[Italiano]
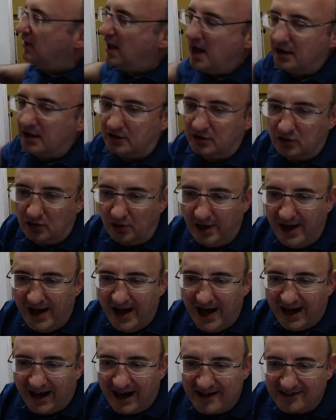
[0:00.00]
atto,
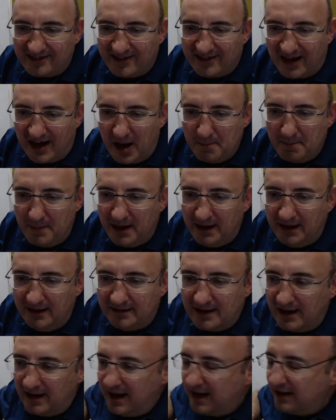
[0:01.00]
che sarebbe
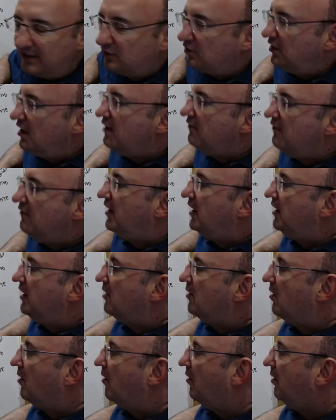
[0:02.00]
l'intelletto
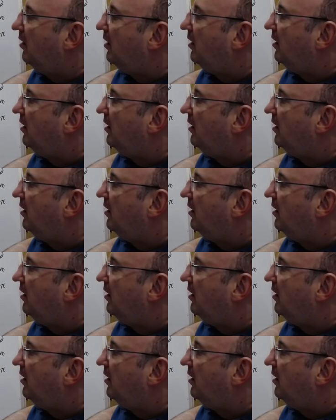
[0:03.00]
divino,